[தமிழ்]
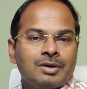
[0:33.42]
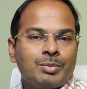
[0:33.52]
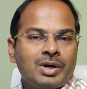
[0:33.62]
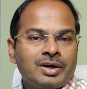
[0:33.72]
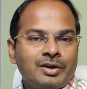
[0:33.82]

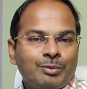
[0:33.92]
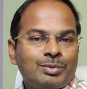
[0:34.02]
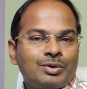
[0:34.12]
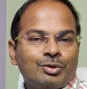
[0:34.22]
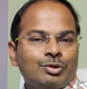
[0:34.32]
மார்க்கெட் எப்படி
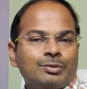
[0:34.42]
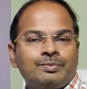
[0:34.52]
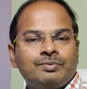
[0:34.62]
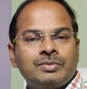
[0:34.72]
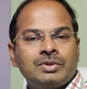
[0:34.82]
இருக்கும்
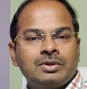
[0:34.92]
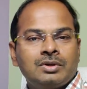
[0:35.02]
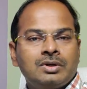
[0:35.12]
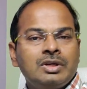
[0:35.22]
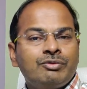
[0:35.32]

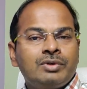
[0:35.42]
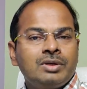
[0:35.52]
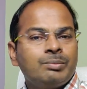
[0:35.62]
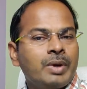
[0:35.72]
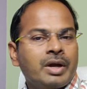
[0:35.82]
நிஃப்டி
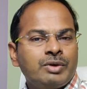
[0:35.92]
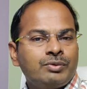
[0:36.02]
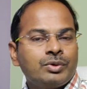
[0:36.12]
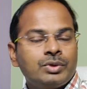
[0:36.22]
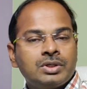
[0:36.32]
பேங்க்
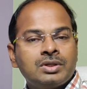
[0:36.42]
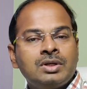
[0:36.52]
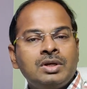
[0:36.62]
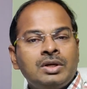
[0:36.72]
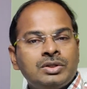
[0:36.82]
நிஃப்டியோடைய
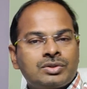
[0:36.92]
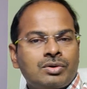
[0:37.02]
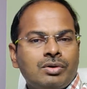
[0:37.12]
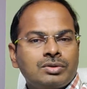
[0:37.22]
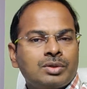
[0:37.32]
ஸ்ட்ராங்
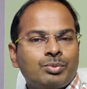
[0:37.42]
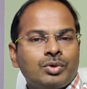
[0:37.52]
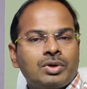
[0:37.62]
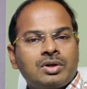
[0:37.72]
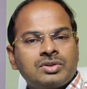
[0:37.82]
சப்போர்ட் என்ன
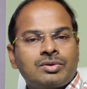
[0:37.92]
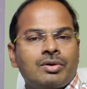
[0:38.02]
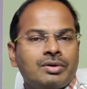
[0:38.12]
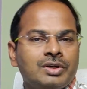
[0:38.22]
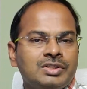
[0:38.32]
ஸ்ட்ராங்
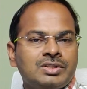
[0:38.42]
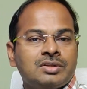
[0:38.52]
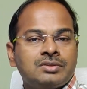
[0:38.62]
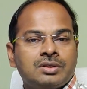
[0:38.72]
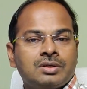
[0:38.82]
ரெசிஸ்டன்ஸ்
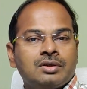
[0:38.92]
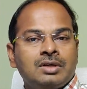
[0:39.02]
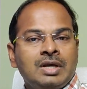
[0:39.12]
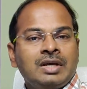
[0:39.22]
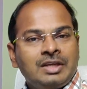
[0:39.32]
என்ன
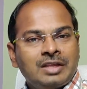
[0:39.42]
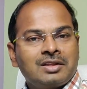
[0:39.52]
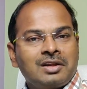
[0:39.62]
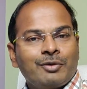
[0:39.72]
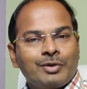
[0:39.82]
எந்த
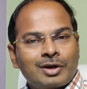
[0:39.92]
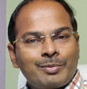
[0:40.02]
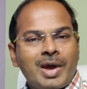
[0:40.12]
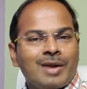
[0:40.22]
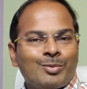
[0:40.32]
லெவலுக்கு மேலே
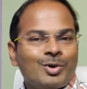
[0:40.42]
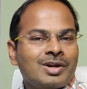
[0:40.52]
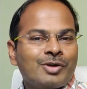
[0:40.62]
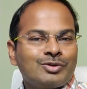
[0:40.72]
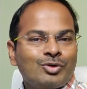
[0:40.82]
போனால் நான் வந்து
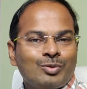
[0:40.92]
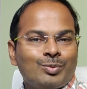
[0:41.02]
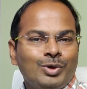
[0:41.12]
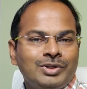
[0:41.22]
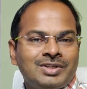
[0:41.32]
ஒரு
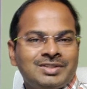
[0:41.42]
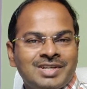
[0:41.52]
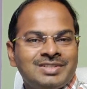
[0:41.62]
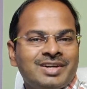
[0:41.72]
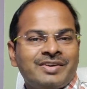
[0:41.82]
புள்ளிஸுக்கு சேஞ்ச்
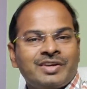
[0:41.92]
ஆகிறேன்